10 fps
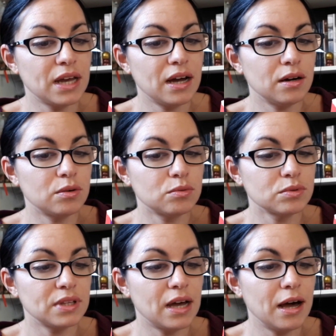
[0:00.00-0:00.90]
a,
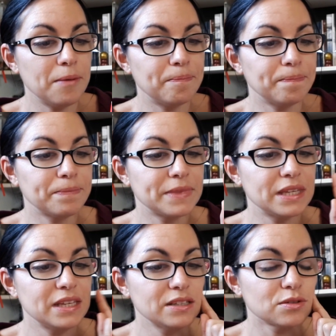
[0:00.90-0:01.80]
on a,
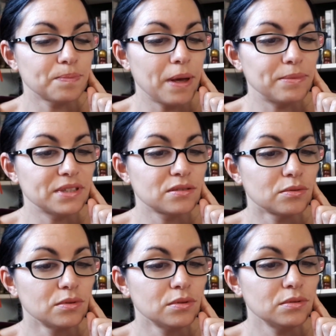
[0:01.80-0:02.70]
ils ont pas mis
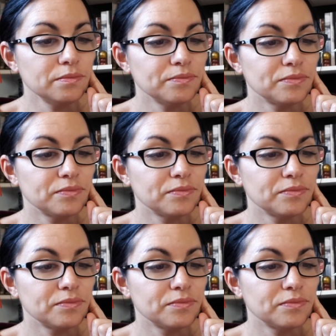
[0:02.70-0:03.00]
son nom.